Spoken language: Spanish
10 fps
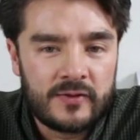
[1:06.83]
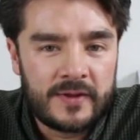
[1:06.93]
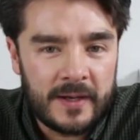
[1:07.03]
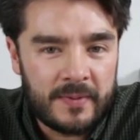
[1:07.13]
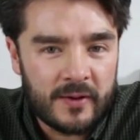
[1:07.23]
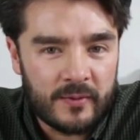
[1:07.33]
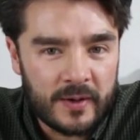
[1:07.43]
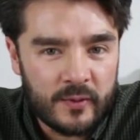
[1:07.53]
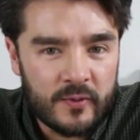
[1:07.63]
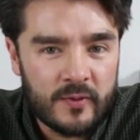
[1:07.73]

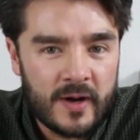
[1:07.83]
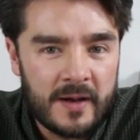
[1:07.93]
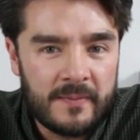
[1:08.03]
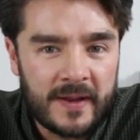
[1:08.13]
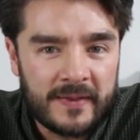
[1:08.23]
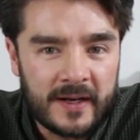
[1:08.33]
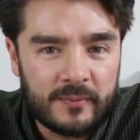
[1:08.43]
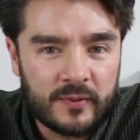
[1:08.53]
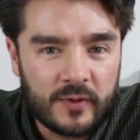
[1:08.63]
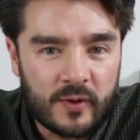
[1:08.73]

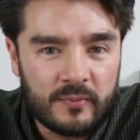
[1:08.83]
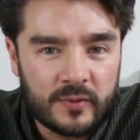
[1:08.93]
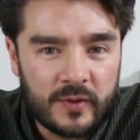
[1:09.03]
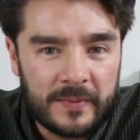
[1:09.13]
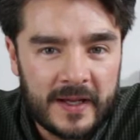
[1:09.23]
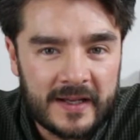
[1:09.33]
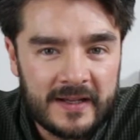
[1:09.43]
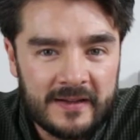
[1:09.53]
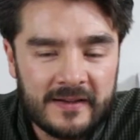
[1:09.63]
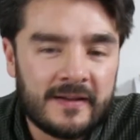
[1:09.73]

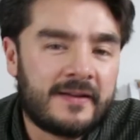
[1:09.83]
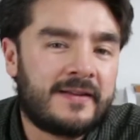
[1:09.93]
www.emprender.com.mx.